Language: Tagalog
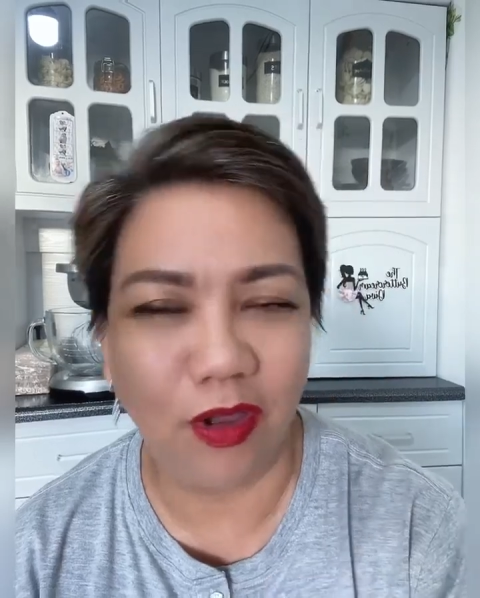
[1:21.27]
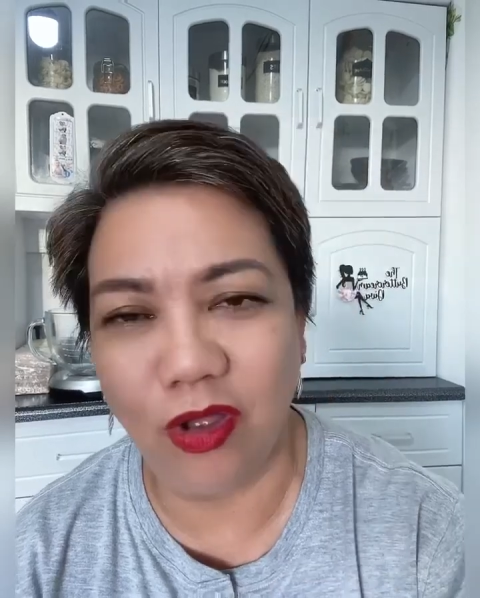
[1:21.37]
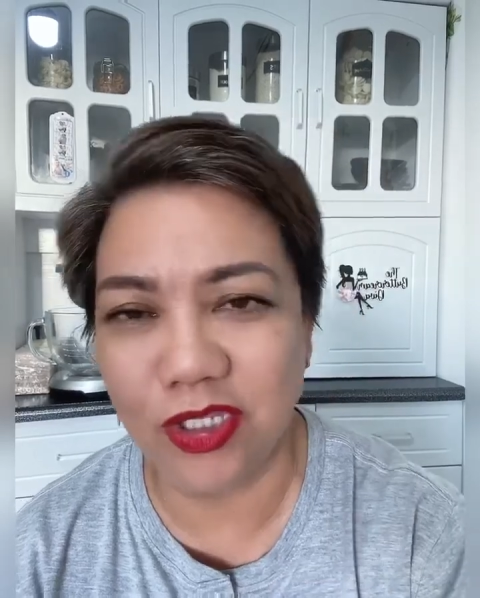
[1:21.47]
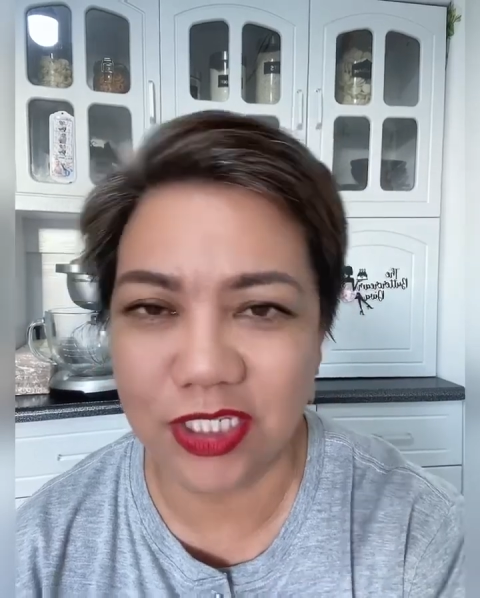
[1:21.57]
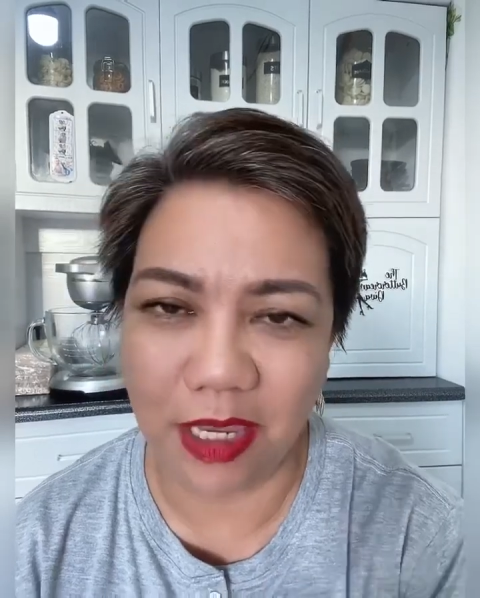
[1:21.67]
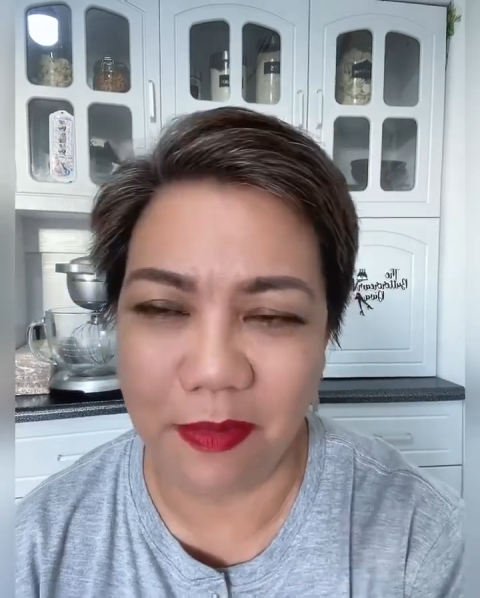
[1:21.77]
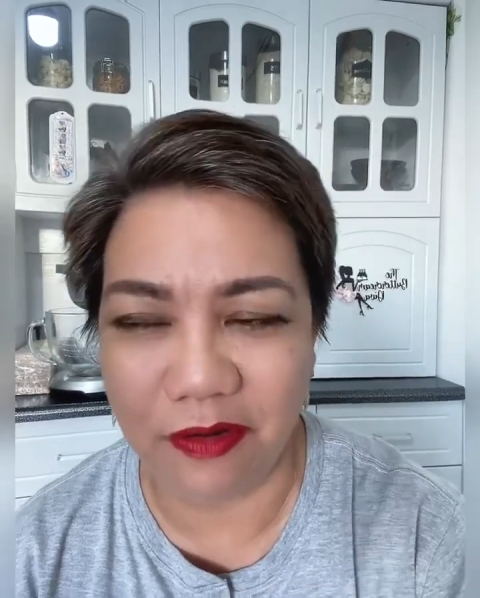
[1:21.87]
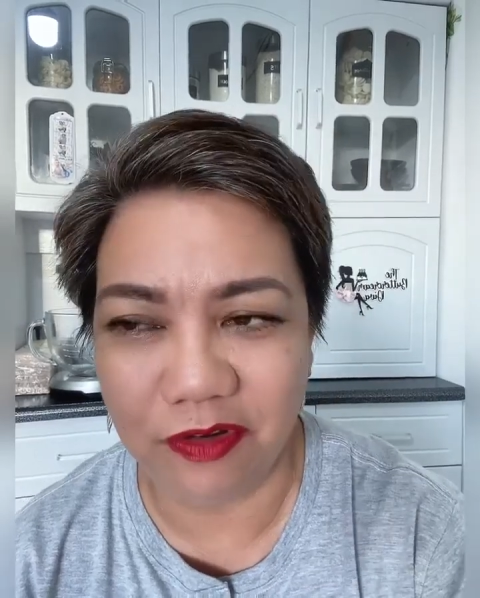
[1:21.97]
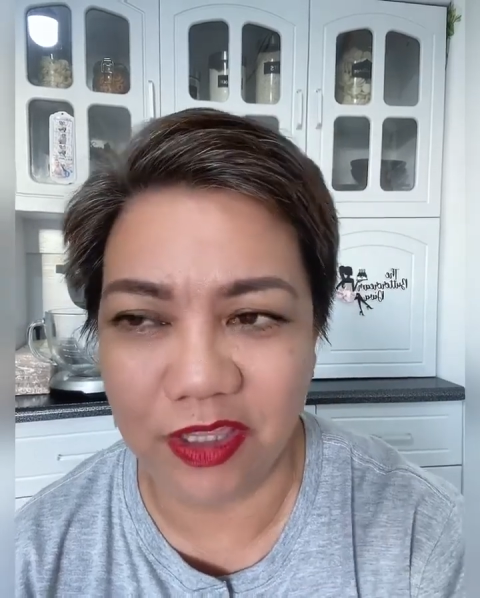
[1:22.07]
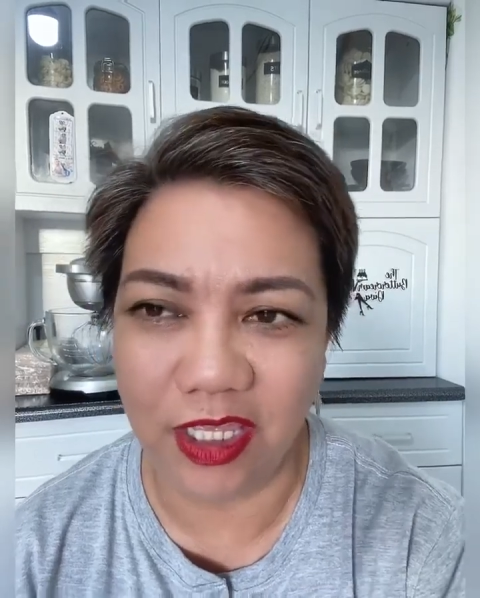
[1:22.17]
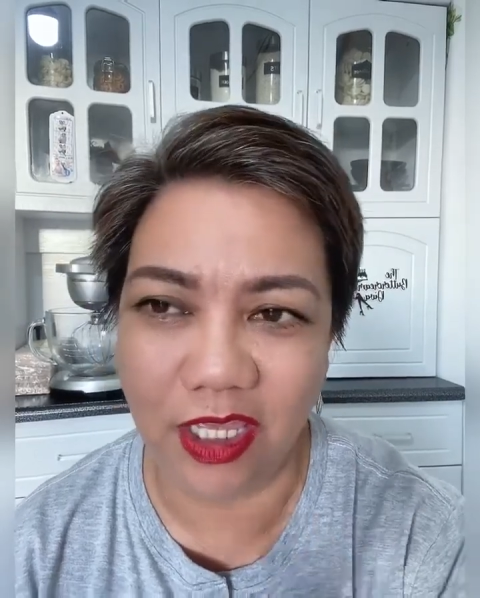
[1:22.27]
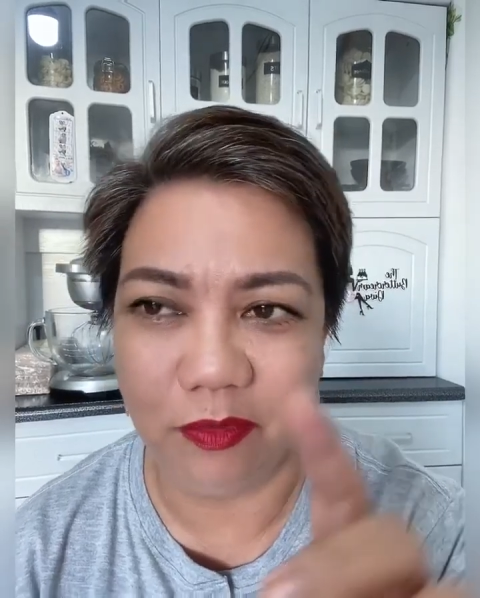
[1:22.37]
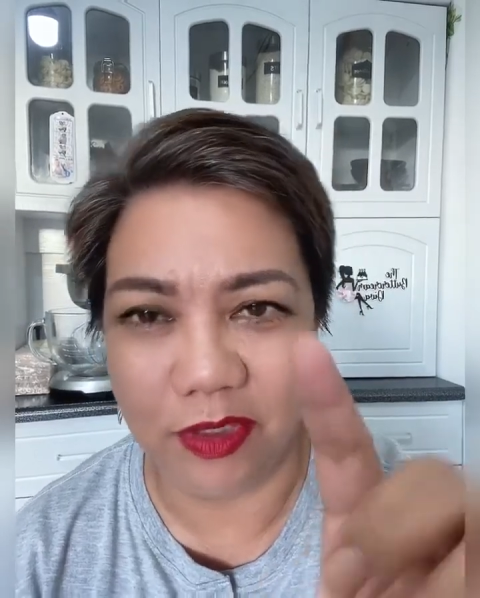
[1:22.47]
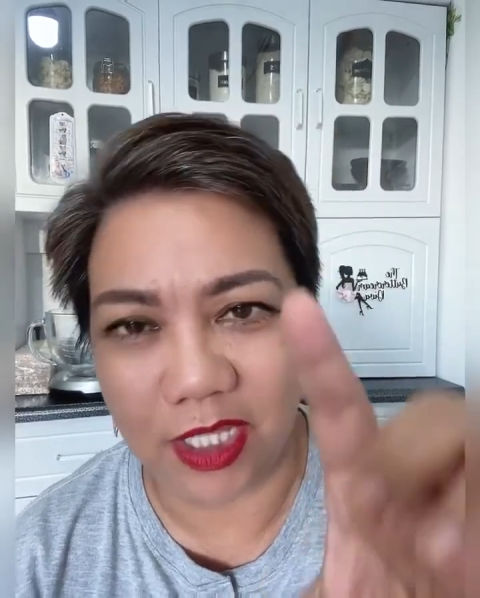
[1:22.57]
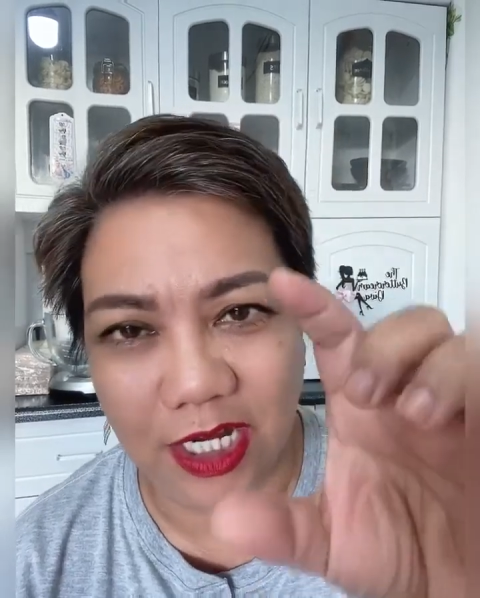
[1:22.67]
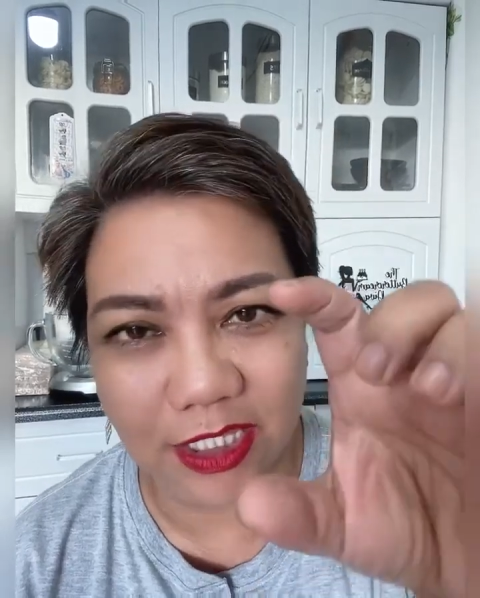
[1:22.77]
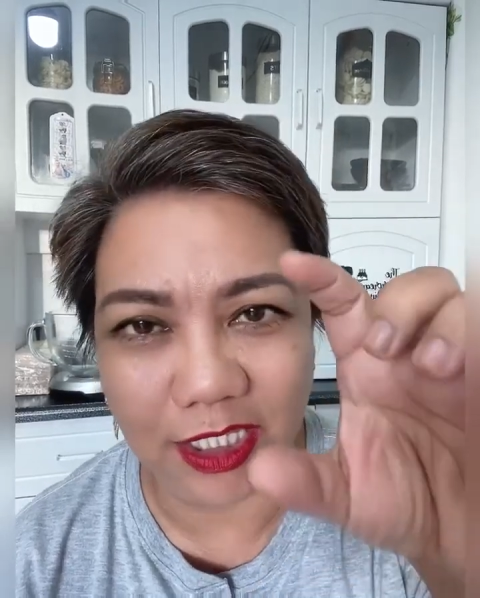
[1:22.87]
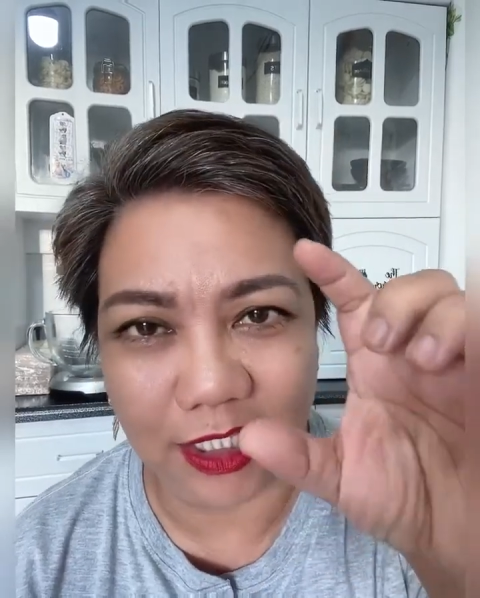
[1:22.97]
all same everything with the little